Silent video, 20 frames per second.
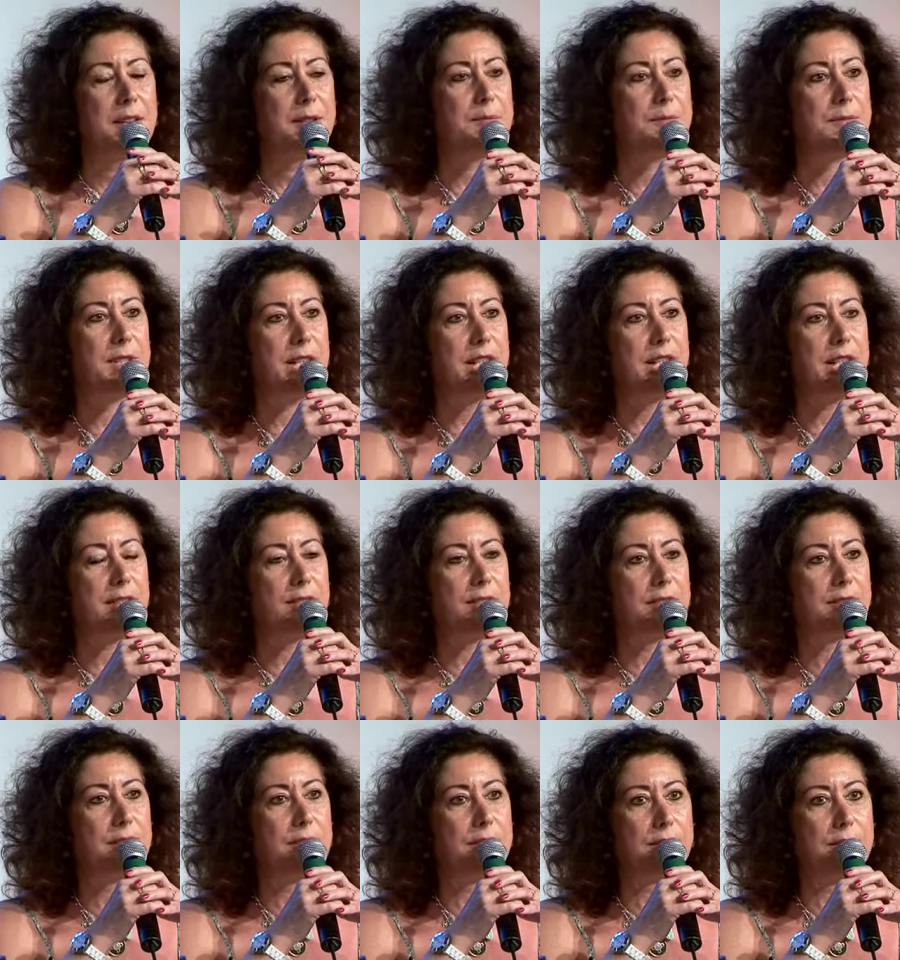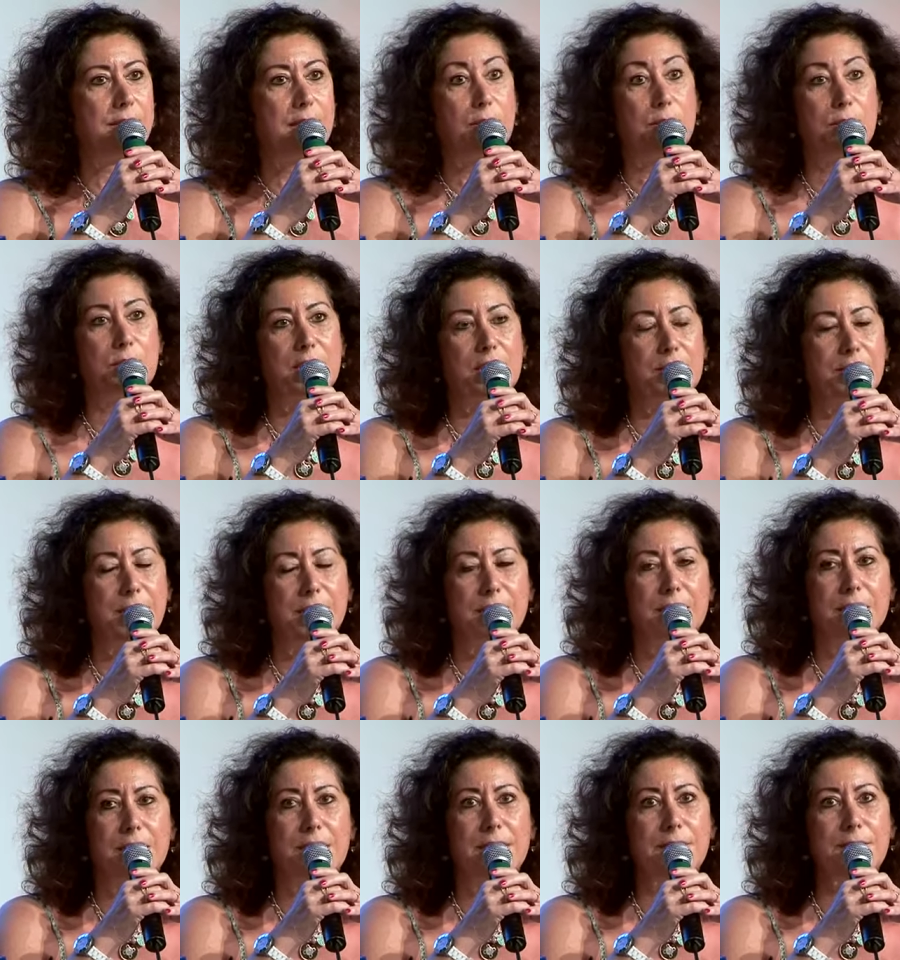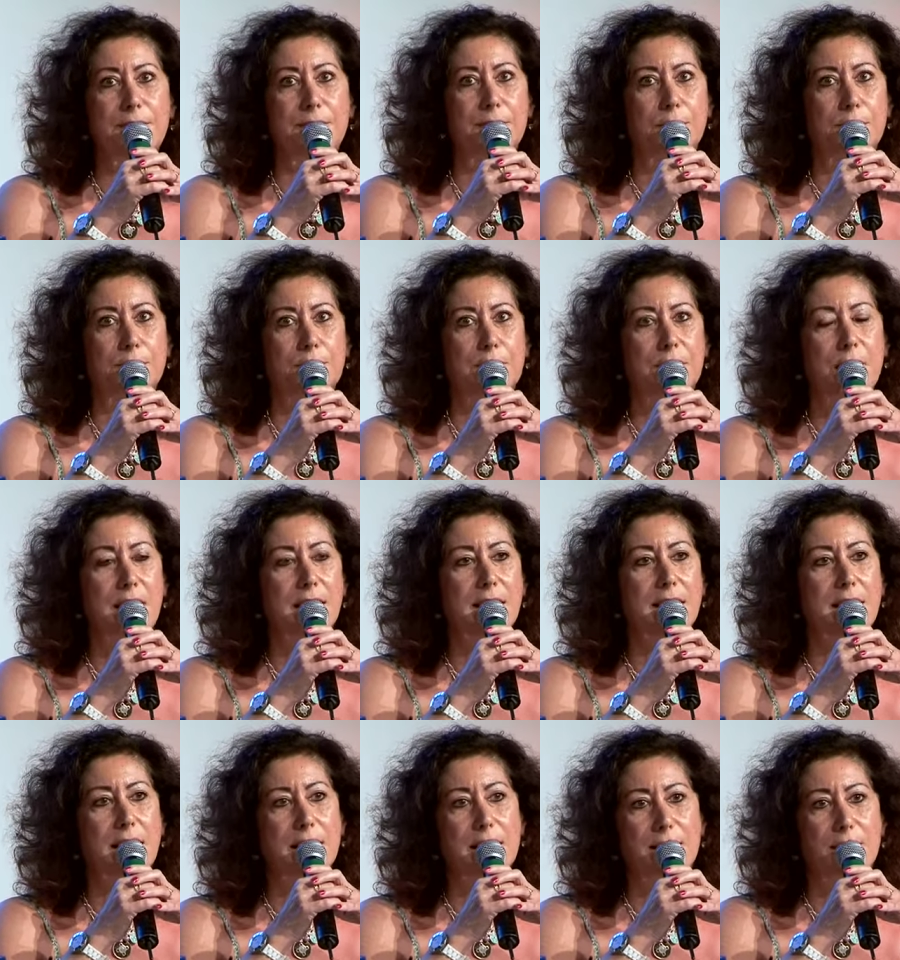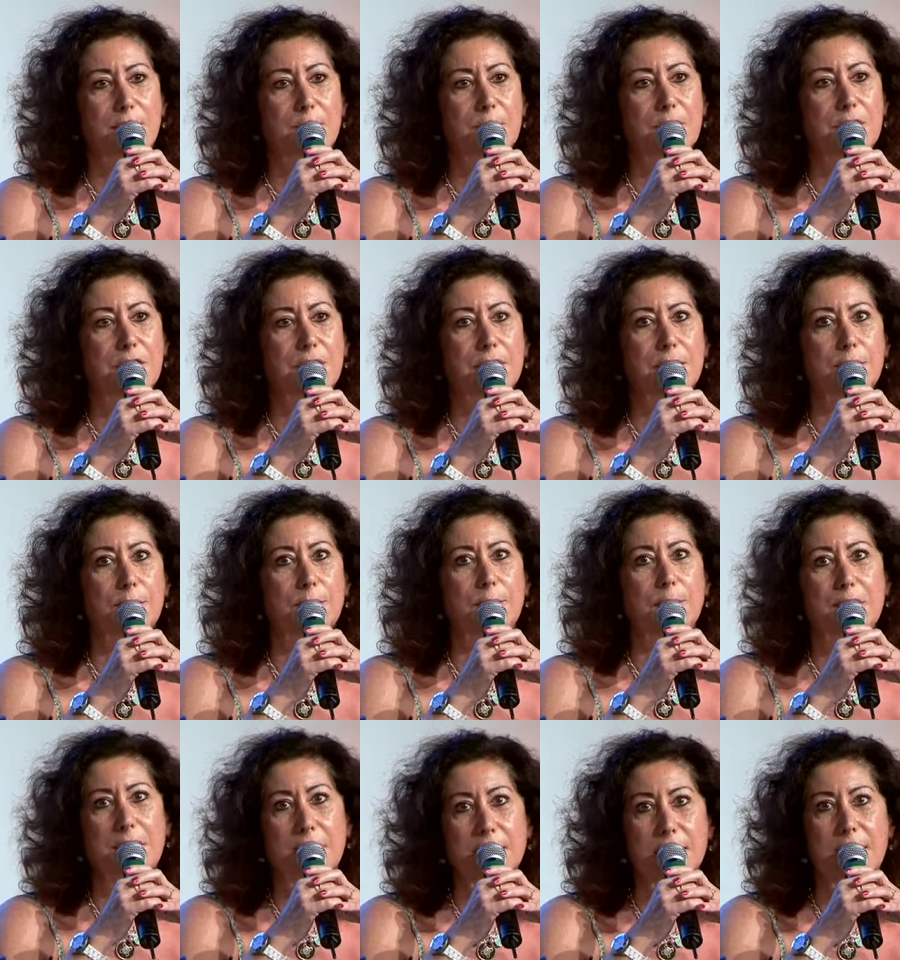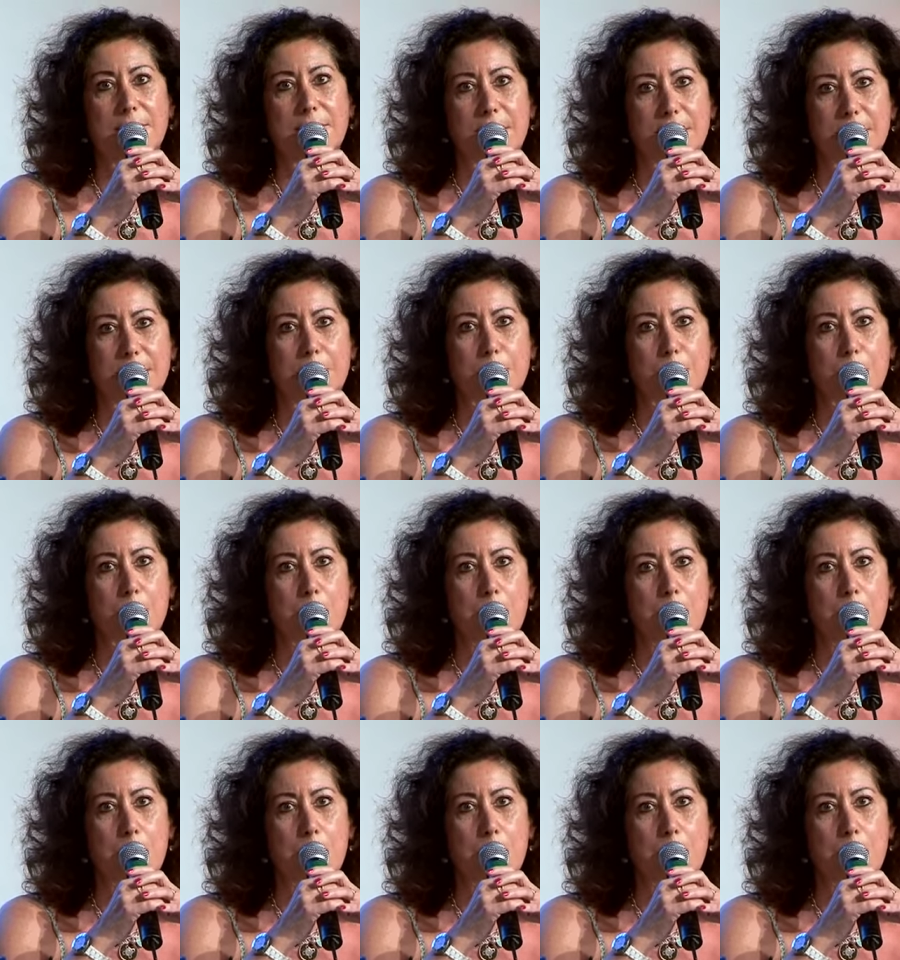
mais euh, les sous-effectifs, tout ça, ça les empêchait de bien travailler.